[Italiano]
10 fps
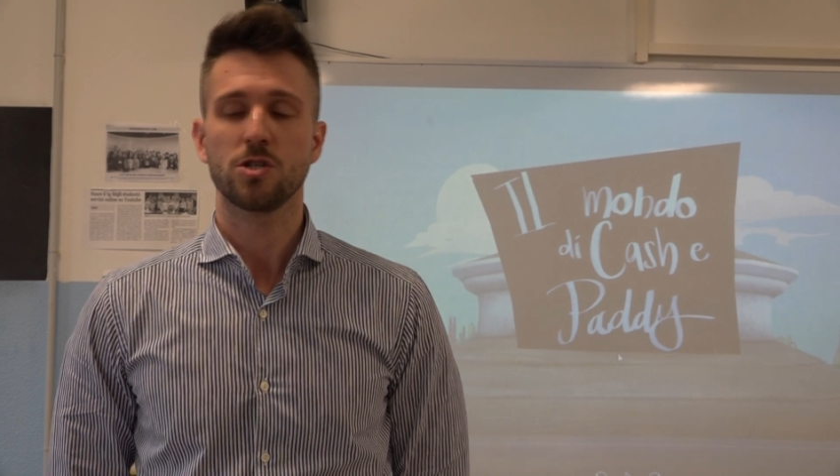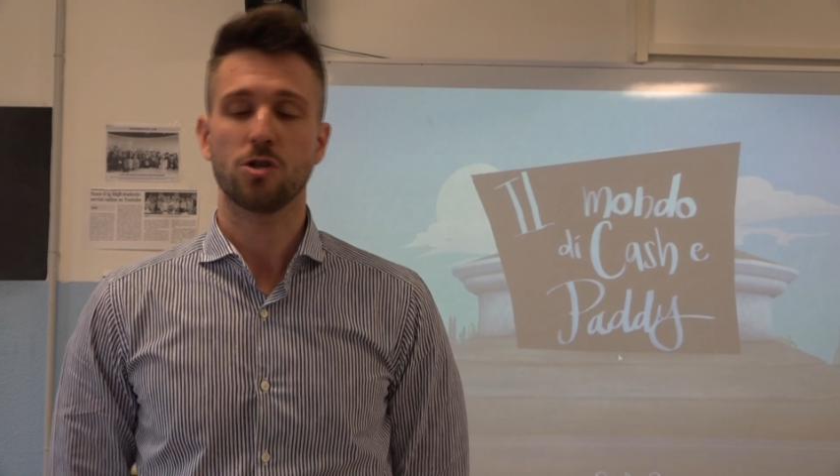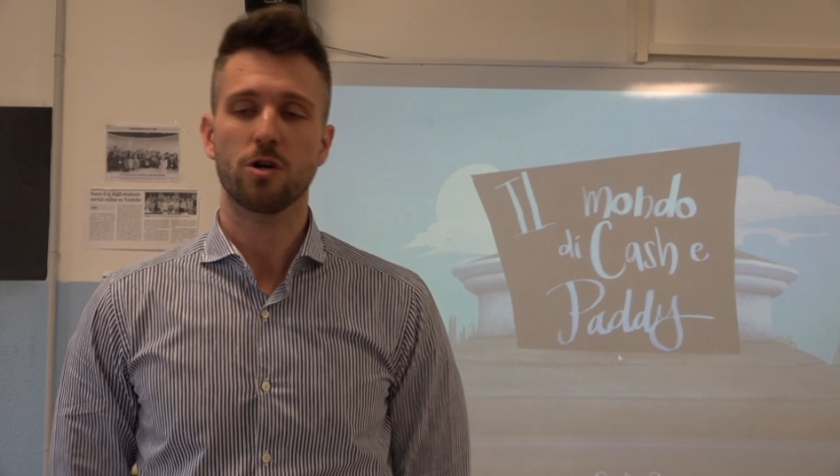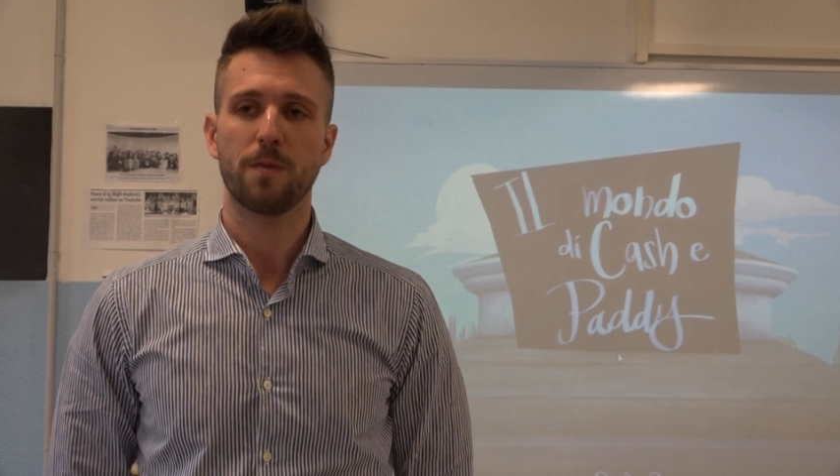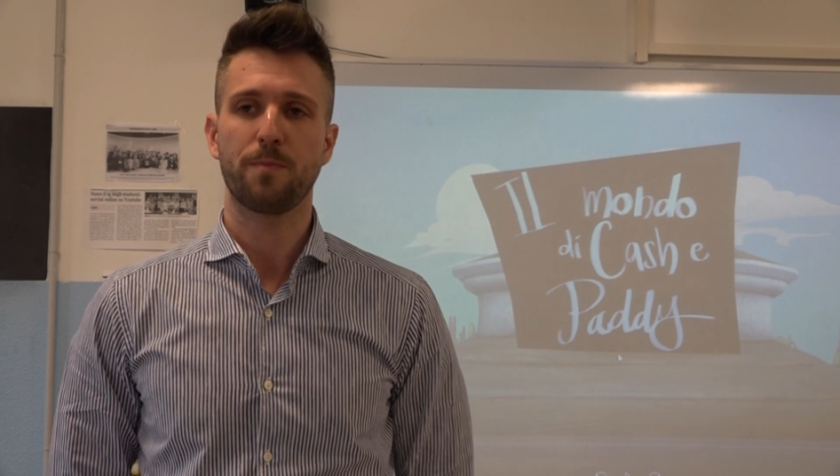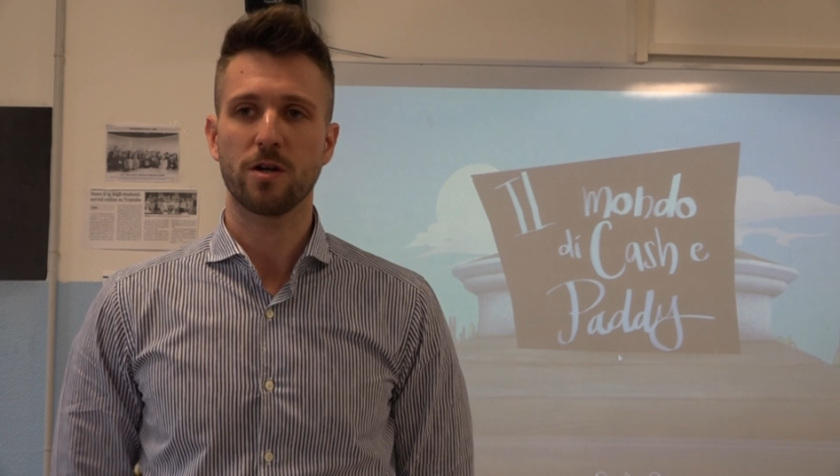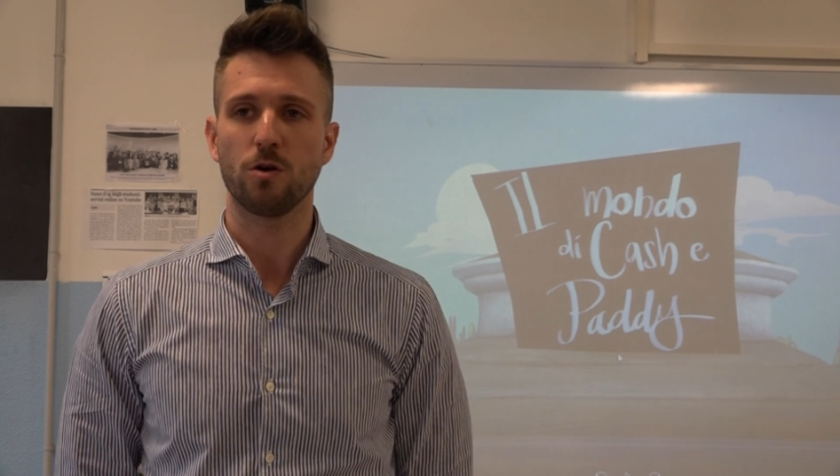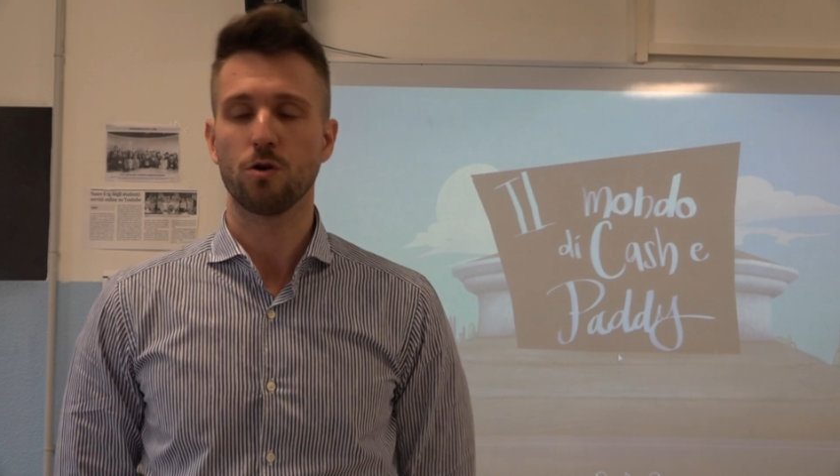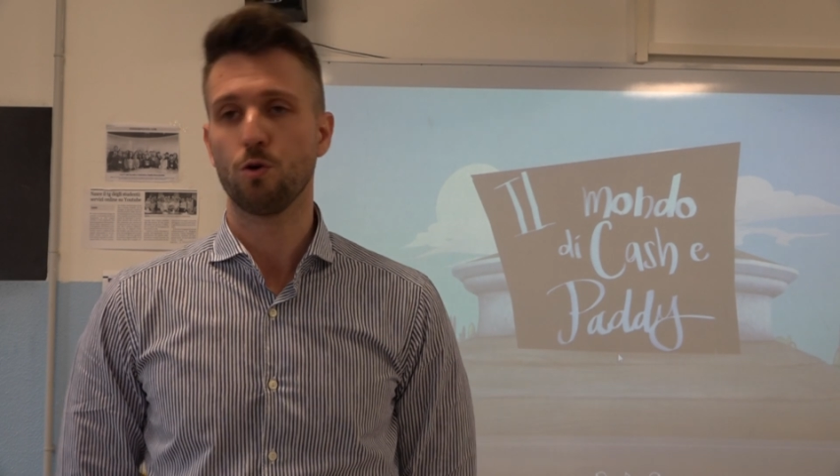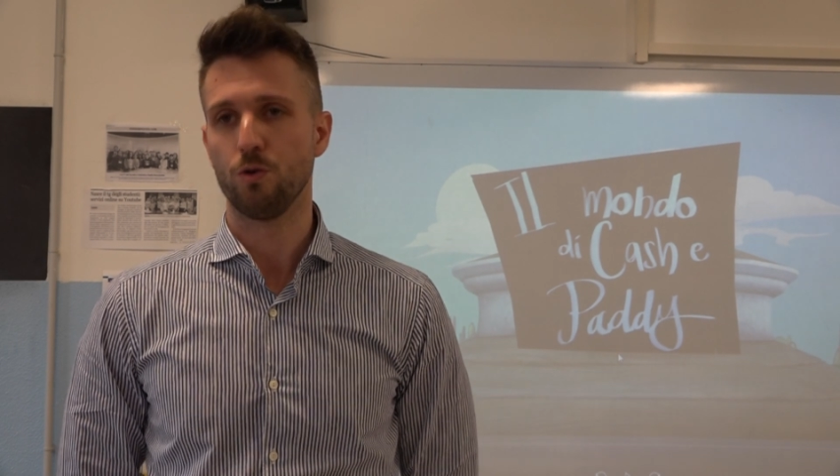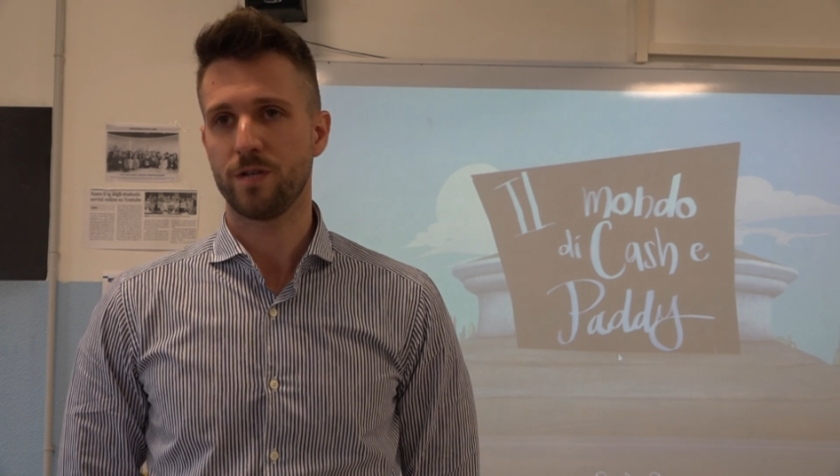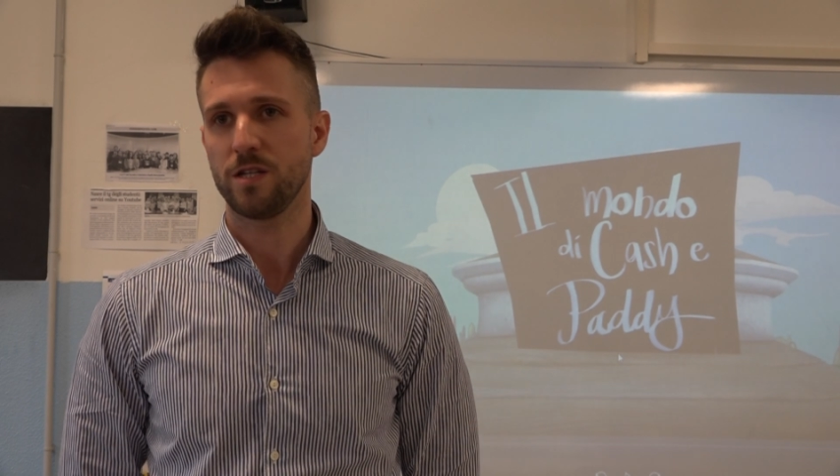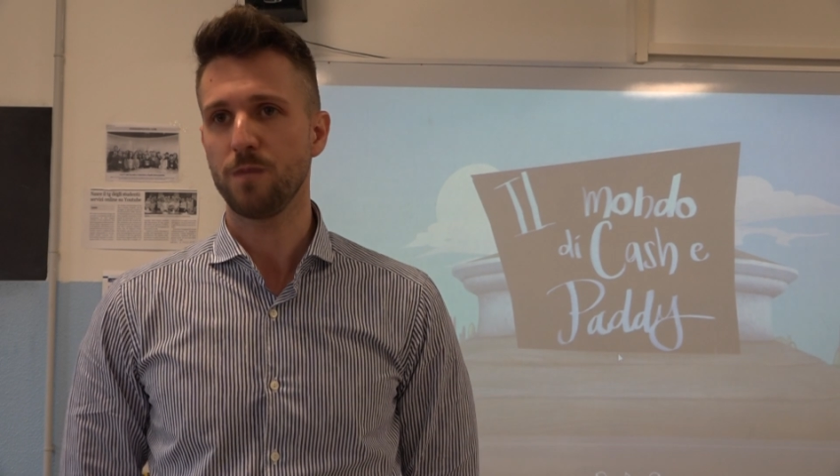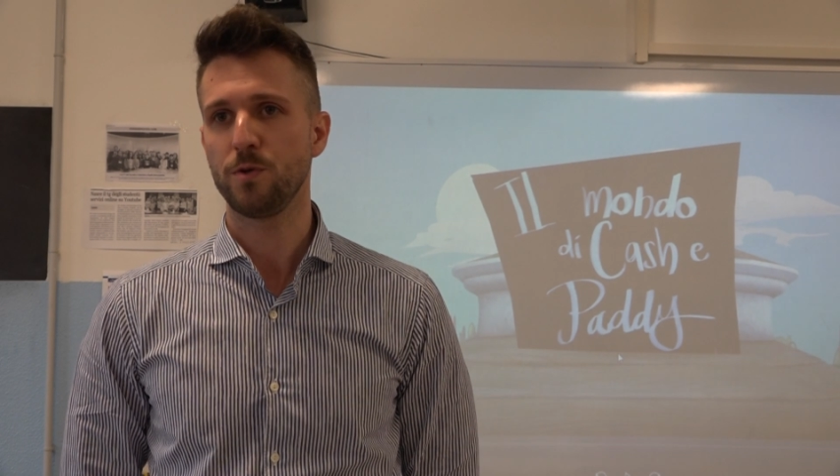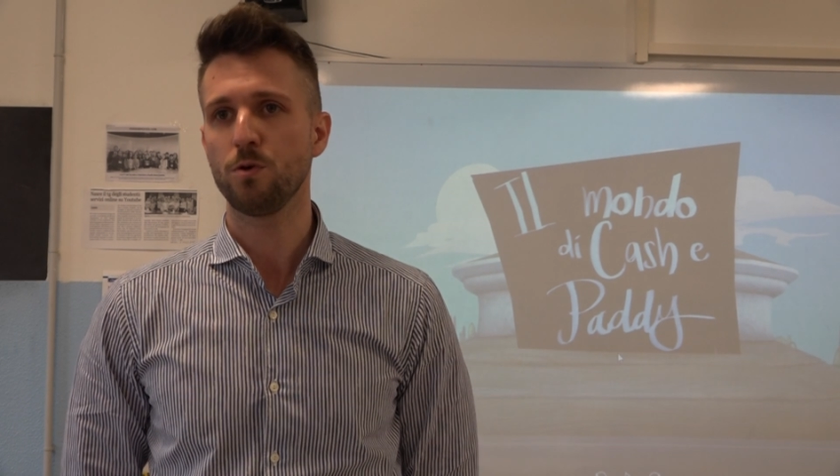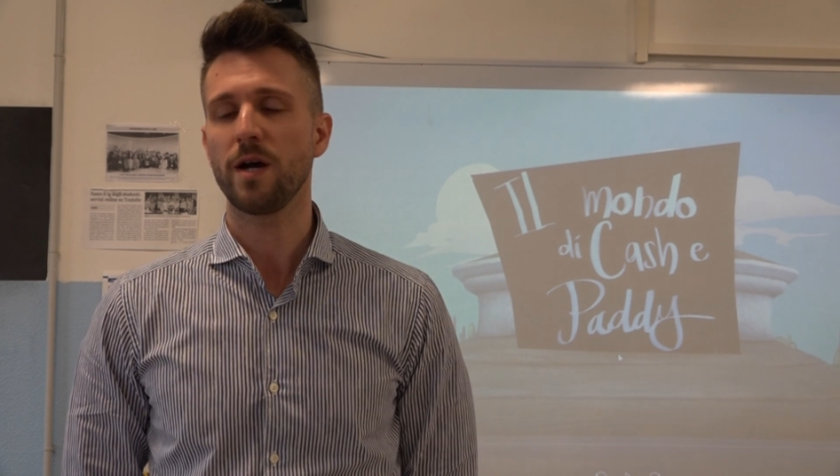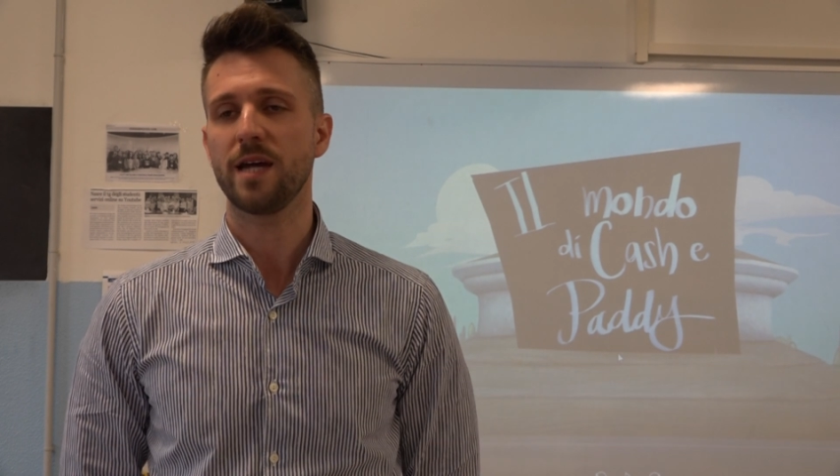Ciò che però conta di più